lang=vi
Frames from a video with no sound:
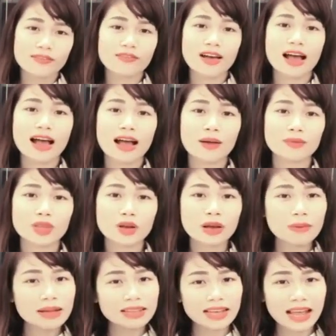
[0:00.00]
và nếu
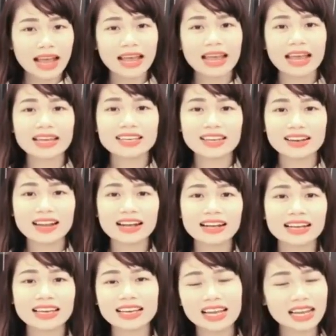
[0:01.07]
các bạn thấy hay hãy nhấn đăng
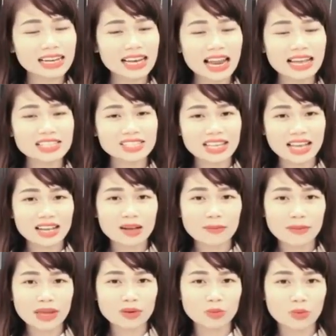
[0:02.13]
ký kênh like share
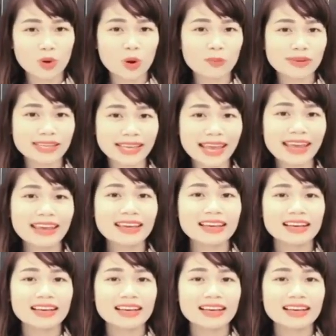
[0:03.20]
comment ủng hộ mình nhé